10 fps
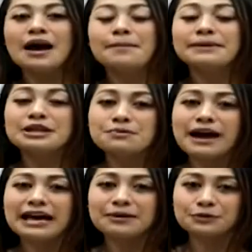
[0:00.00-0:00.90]
Minum
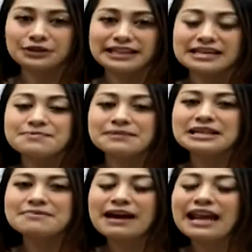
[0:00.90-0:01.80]
air putih
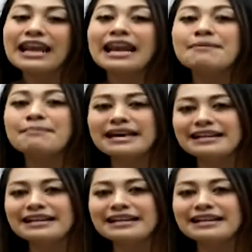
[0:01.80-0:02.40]
minimal 8